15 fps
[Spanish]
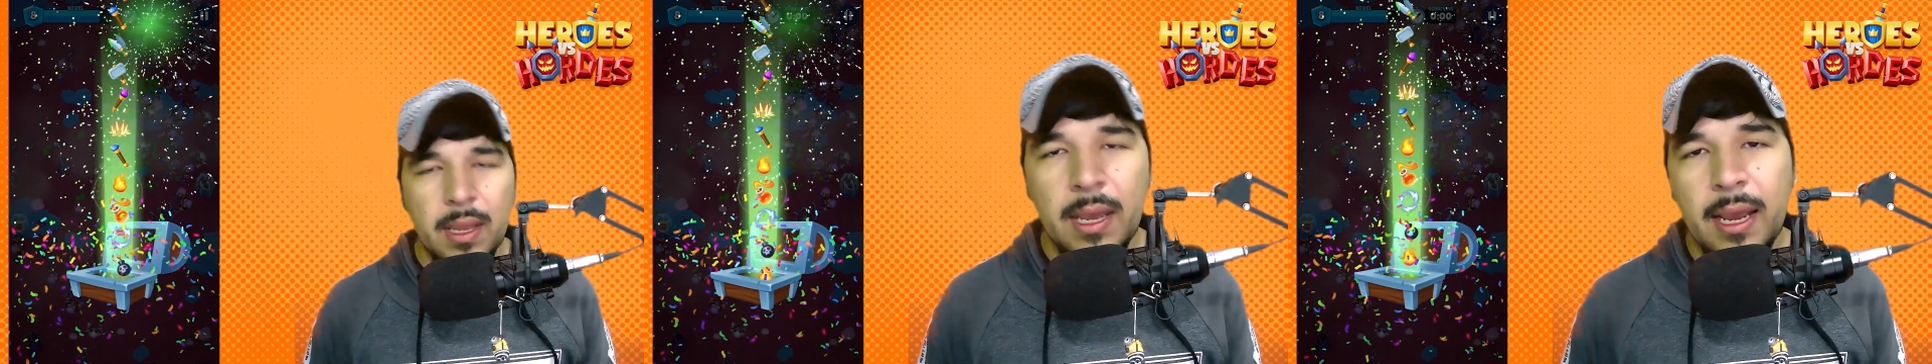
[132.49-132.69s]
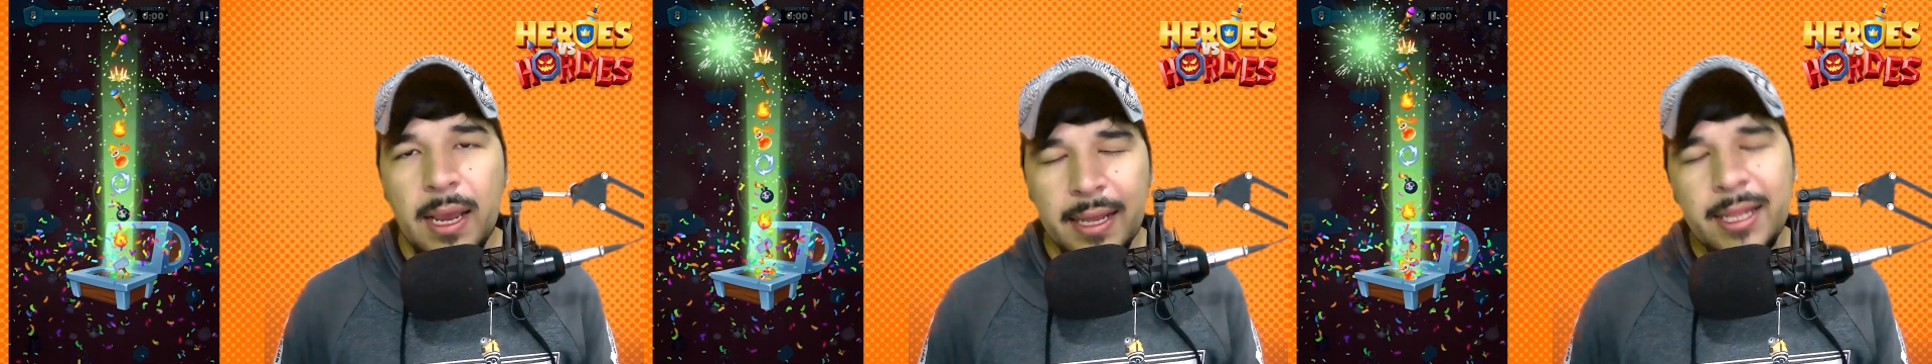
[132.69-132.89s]

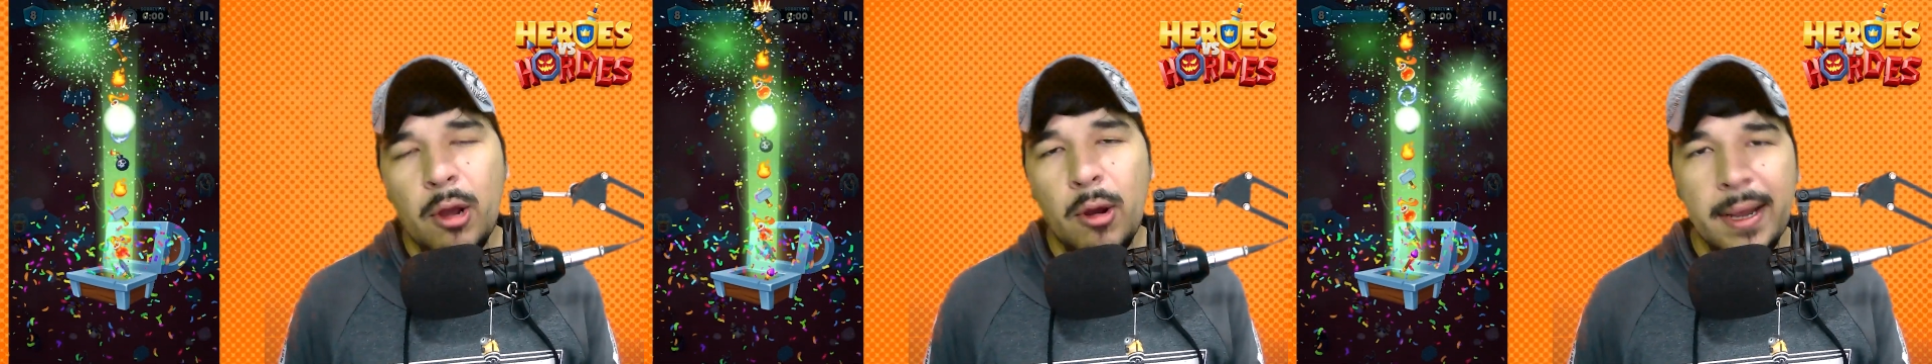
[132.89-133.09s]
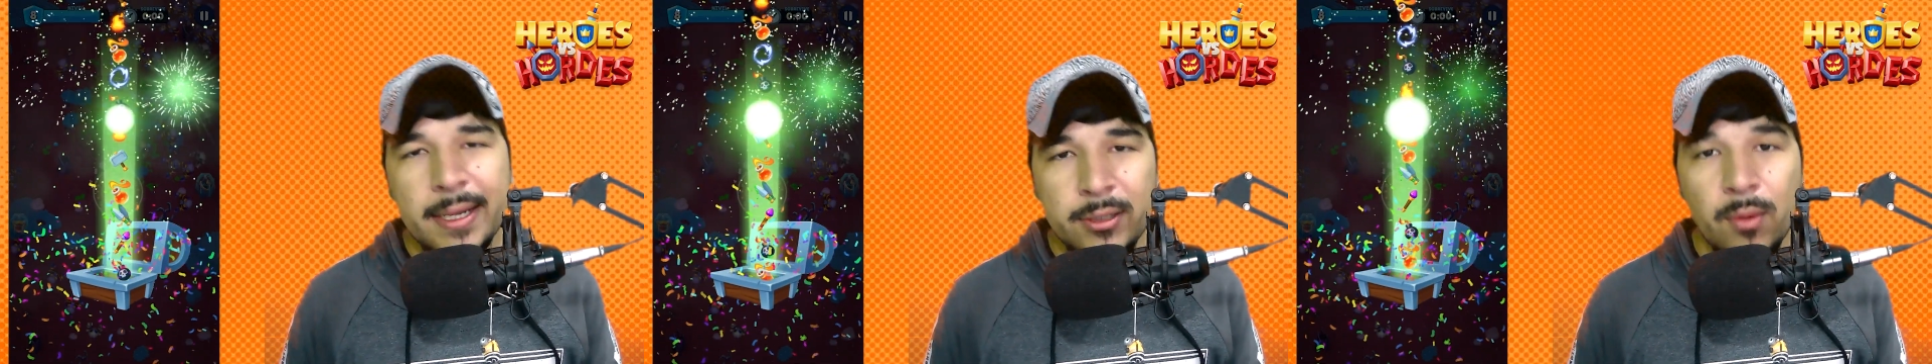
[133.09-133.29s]
Esta
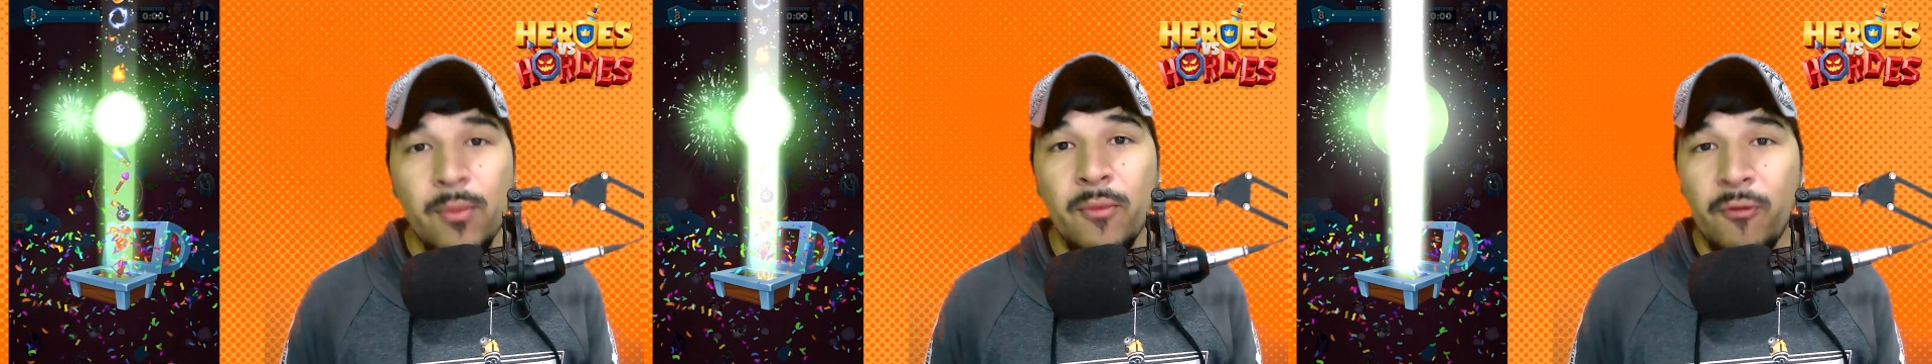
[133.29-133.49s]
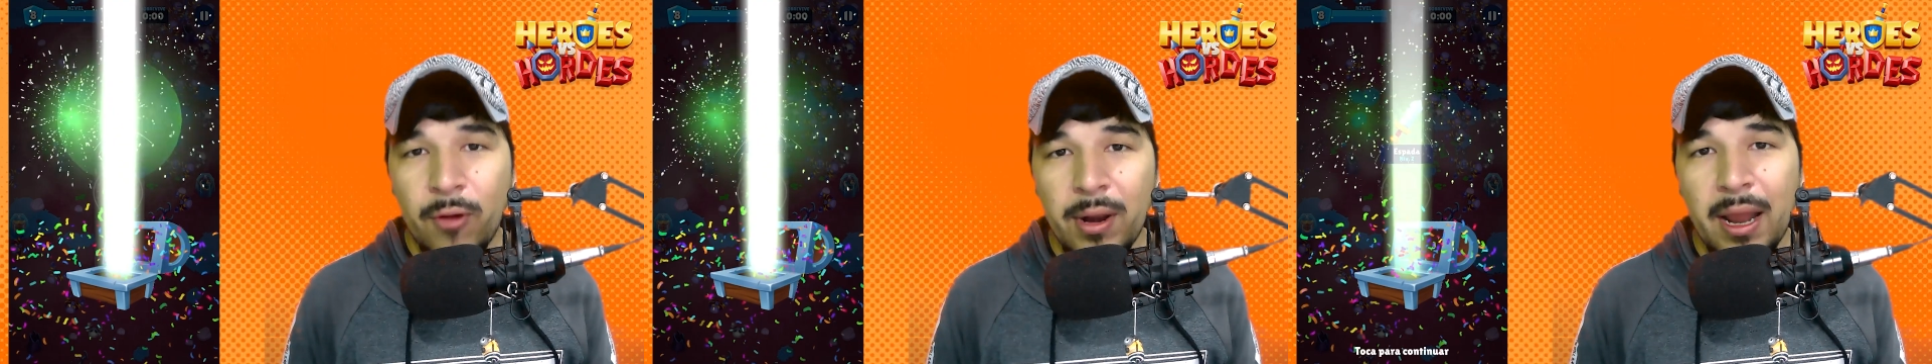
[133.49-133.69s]
ocasión
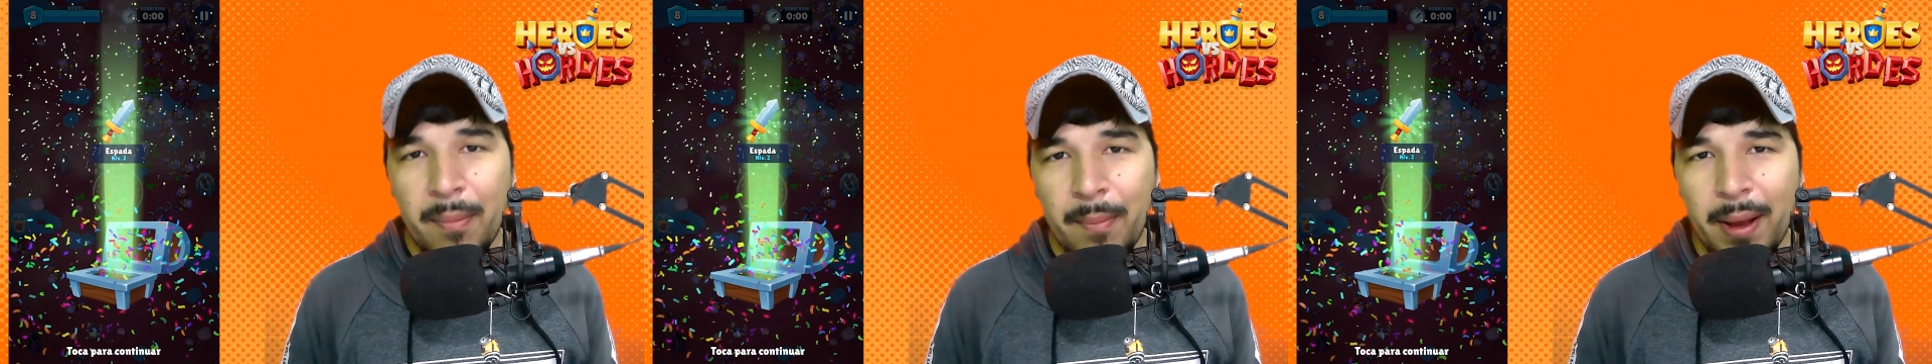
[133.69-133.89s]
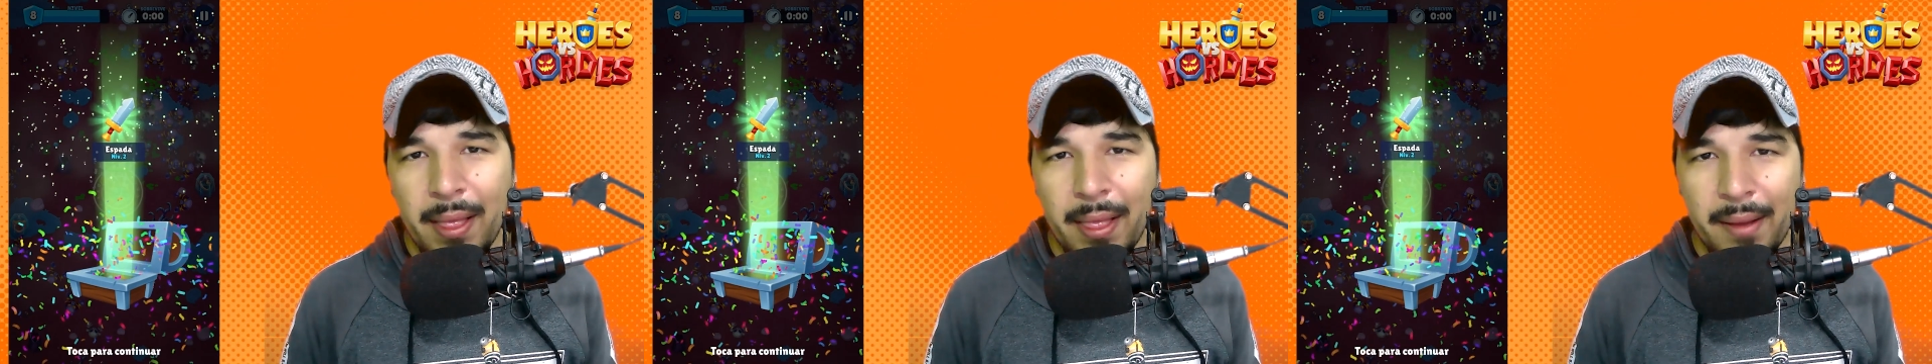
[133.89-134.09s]
fue la
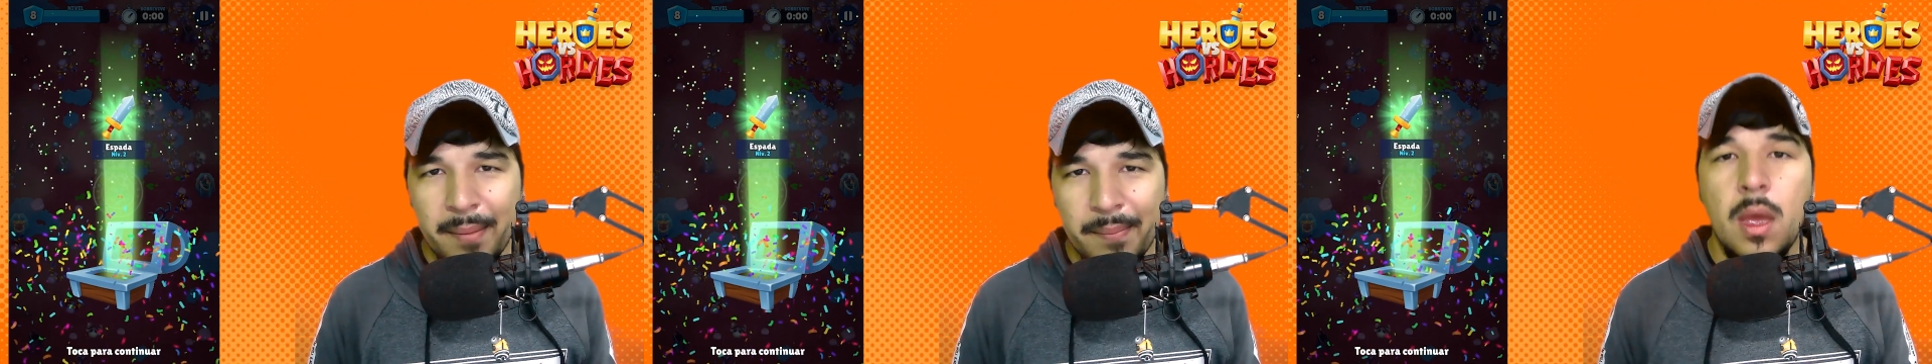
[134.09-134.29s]
espada.